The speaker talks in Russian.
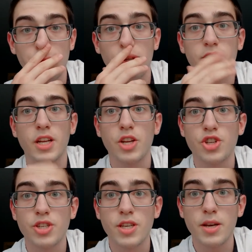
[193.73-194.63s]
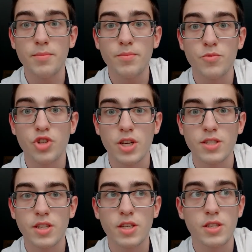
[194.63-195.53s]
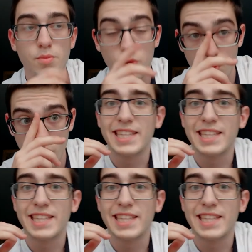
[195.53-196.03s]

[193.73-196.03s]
полтора часа, час 30 минут.